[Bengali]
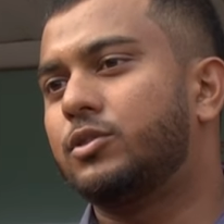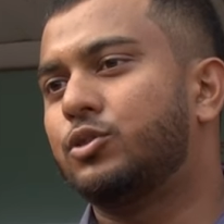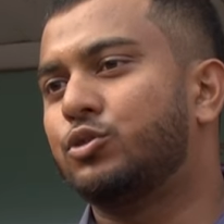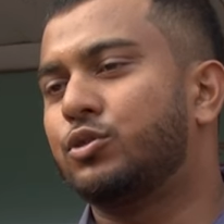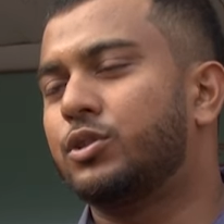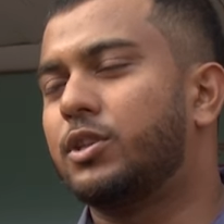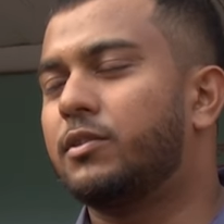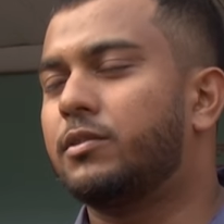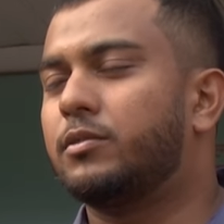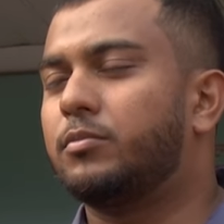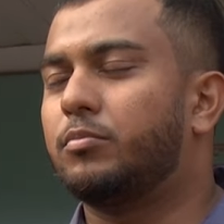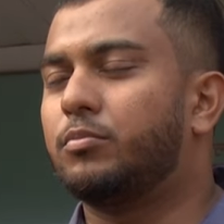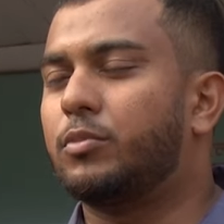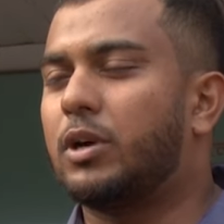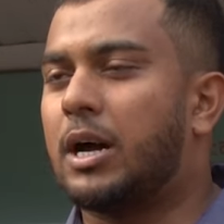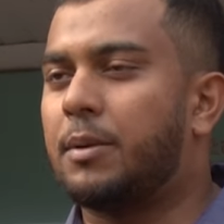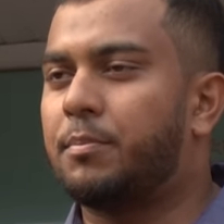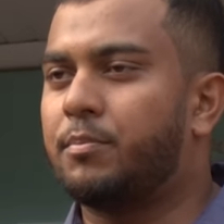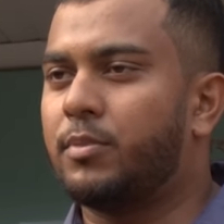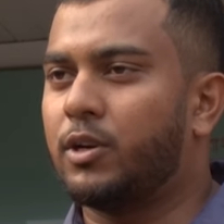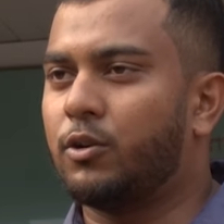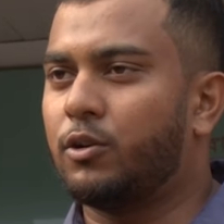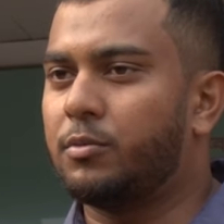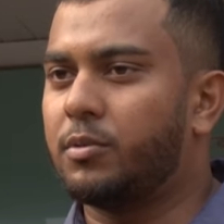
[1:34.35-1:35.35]
যদি
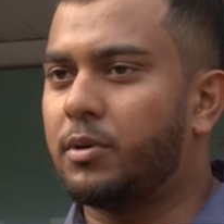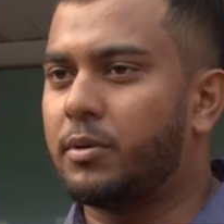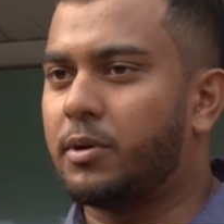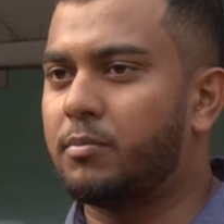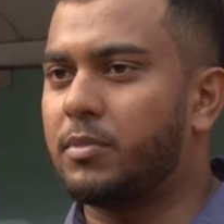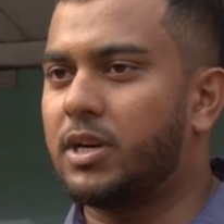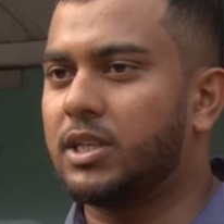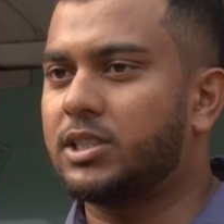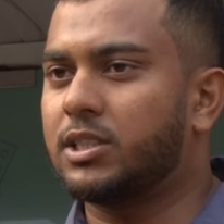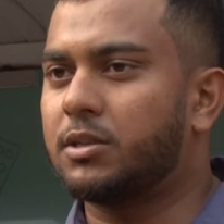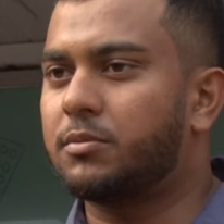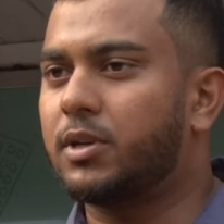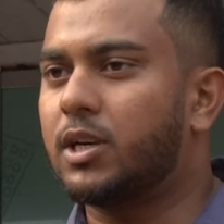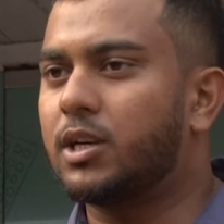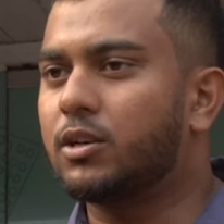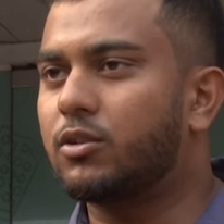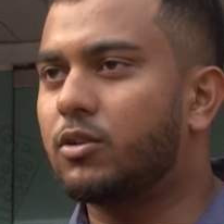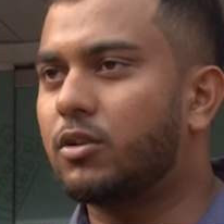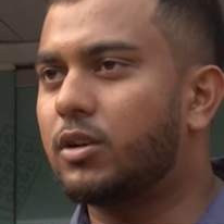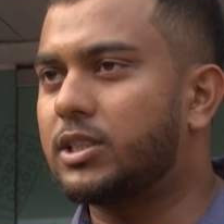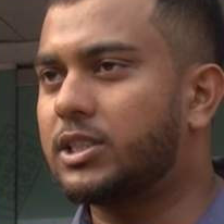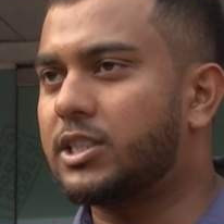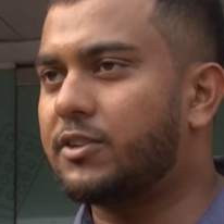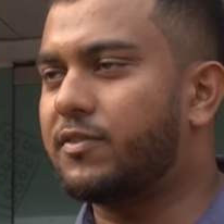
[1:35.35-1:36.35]
আপনি ওইভাবে মেজারমেন্ট
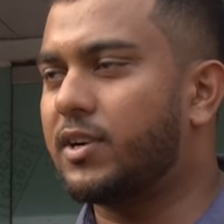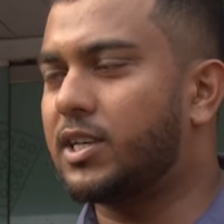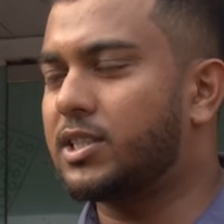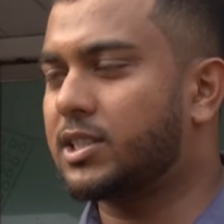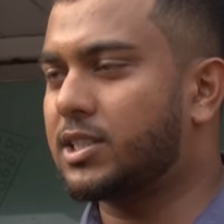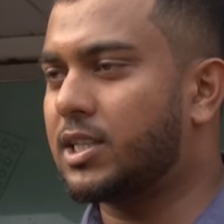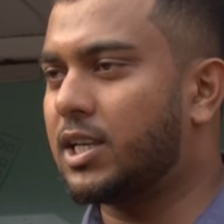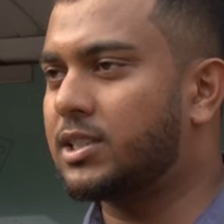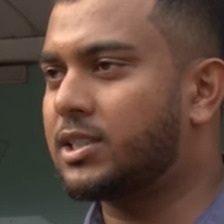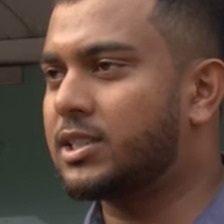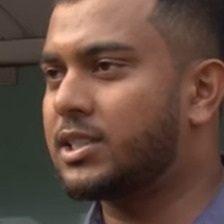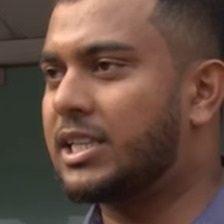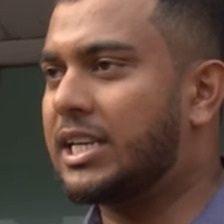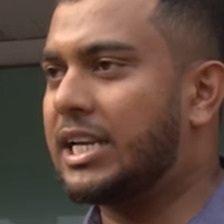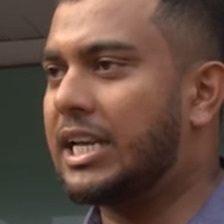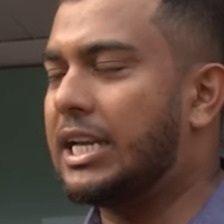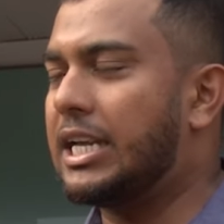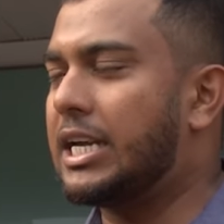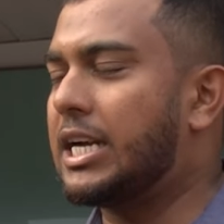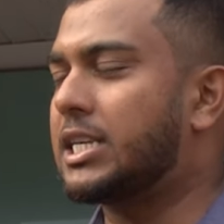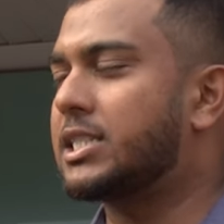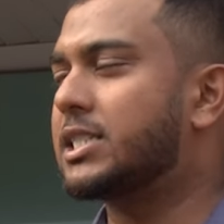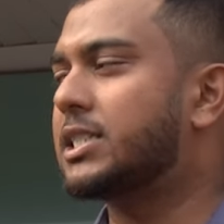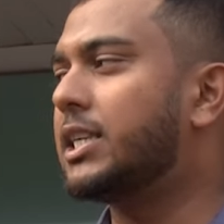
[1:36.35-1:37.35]
করেন যে ফার্স্ট ক্লাস
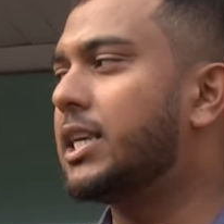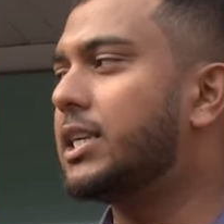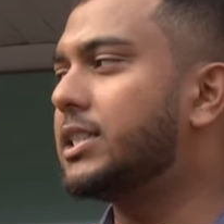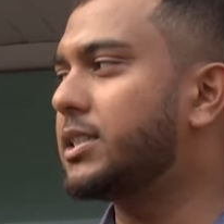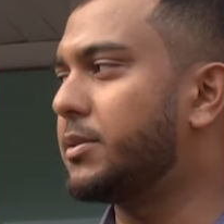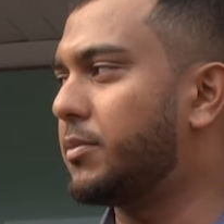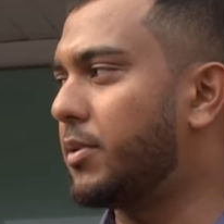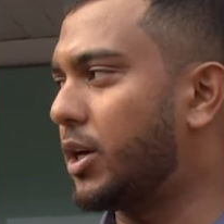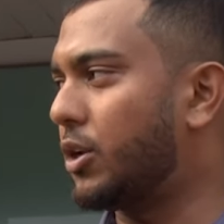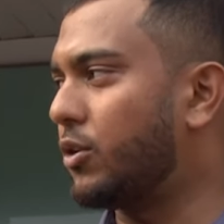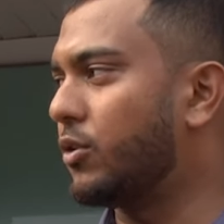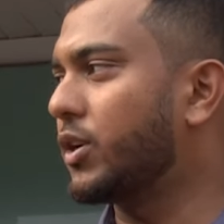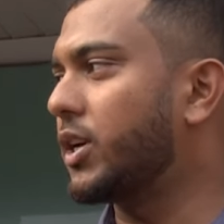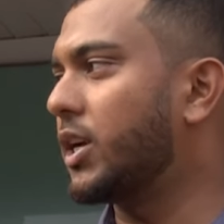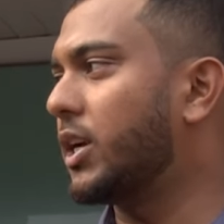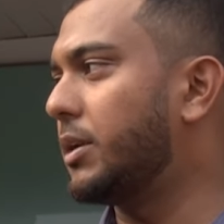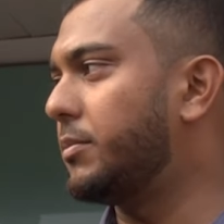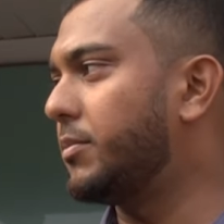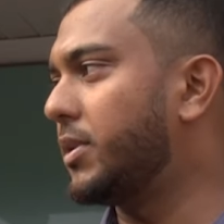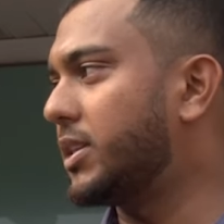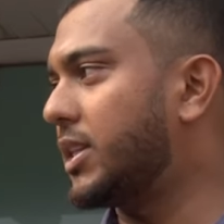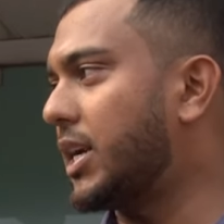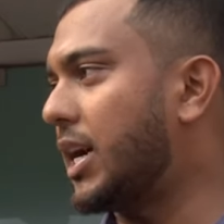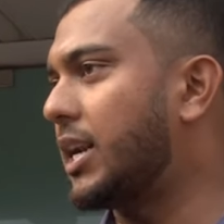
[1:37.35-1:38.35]
খেলে আসলেই যে ভালো
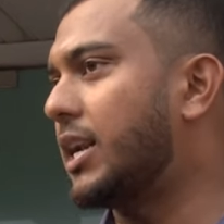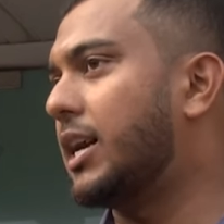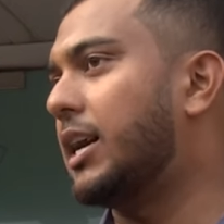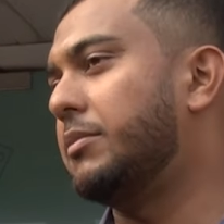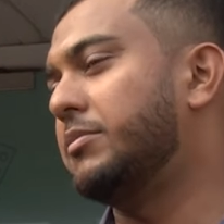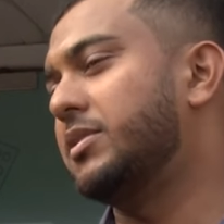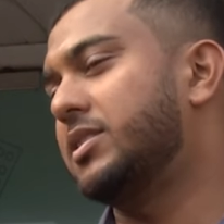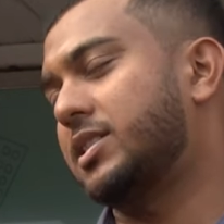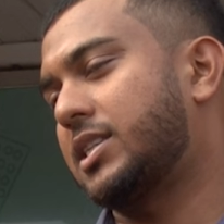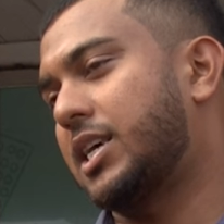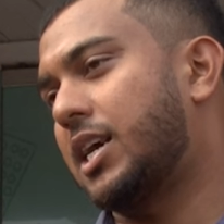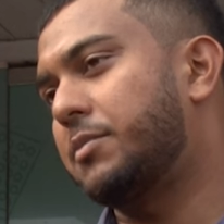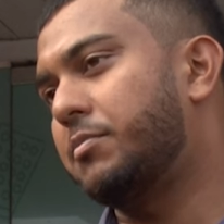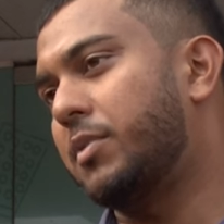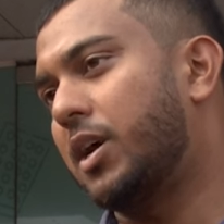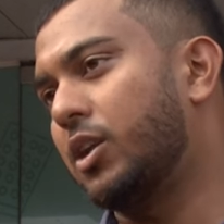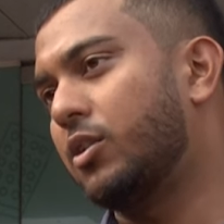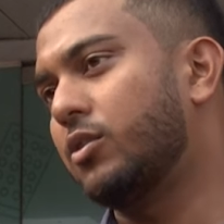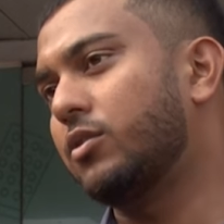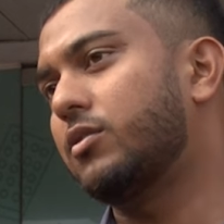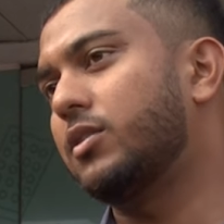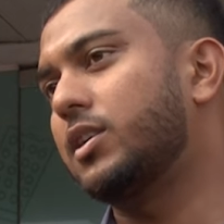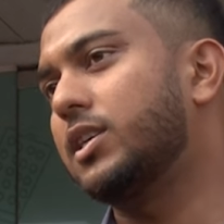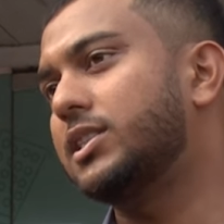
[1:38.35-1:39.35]
খেলবে তা না আমি স্টার্ট
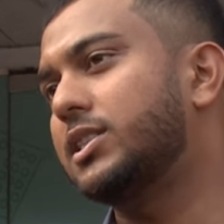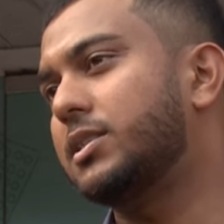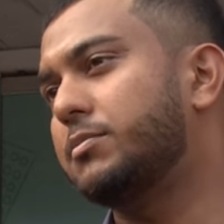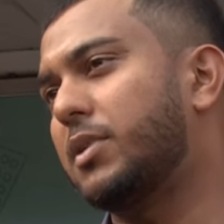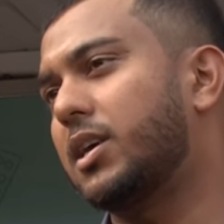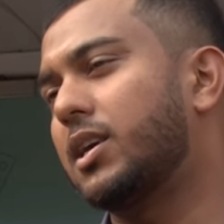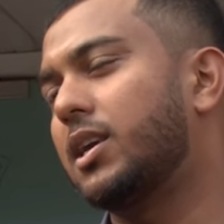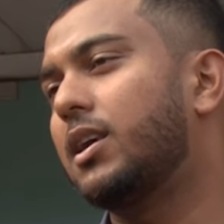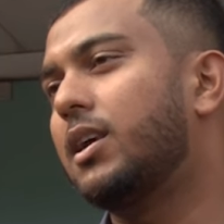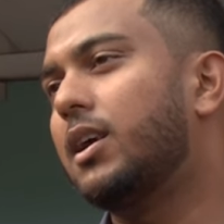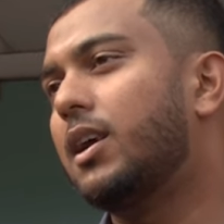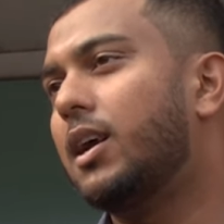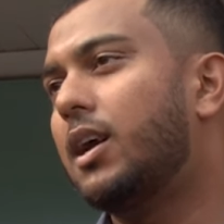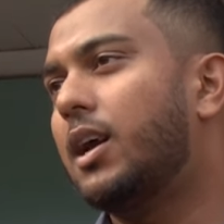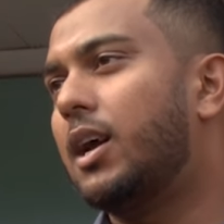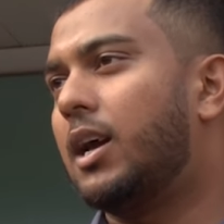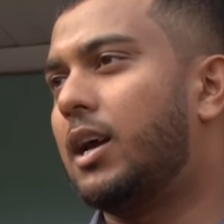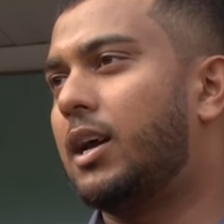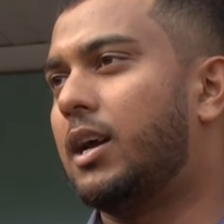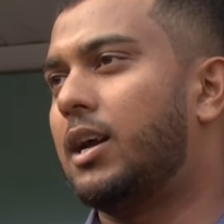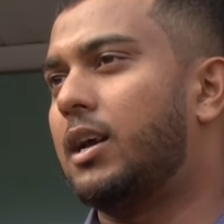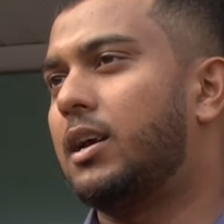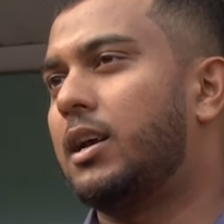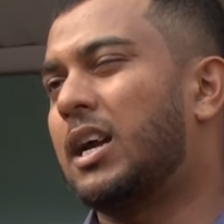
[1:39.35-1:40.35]
ভালো করেছি বাট
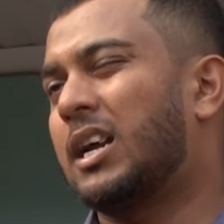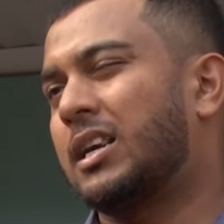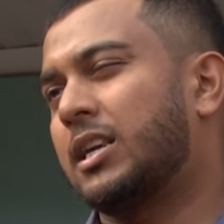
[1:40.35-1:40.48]
হ্যাঁ,